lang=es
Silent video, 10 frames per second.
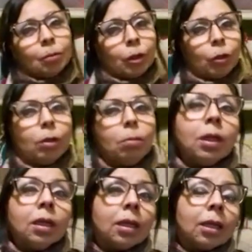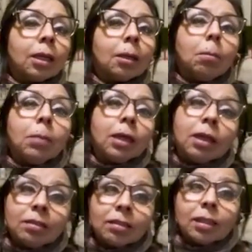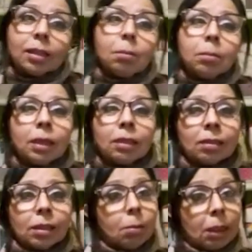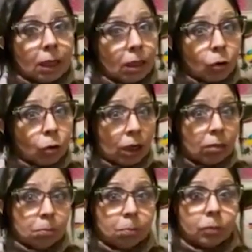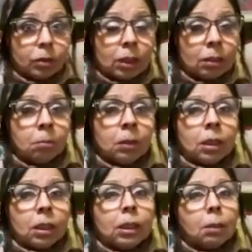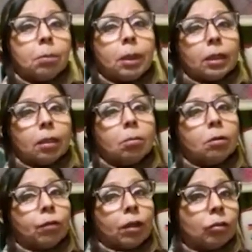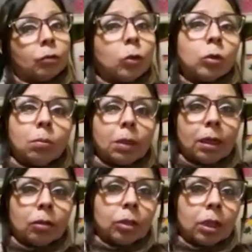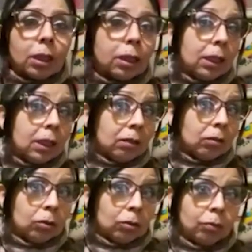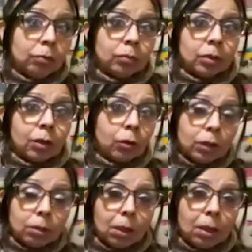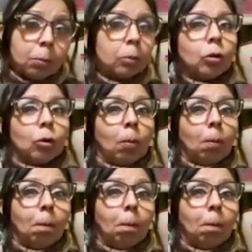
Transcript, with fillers: Bueno, en mi, Instagram es mgdecora, ¿ya? Y también en mi Facebook, María Gloria Llanes Castro, arroba gmail.com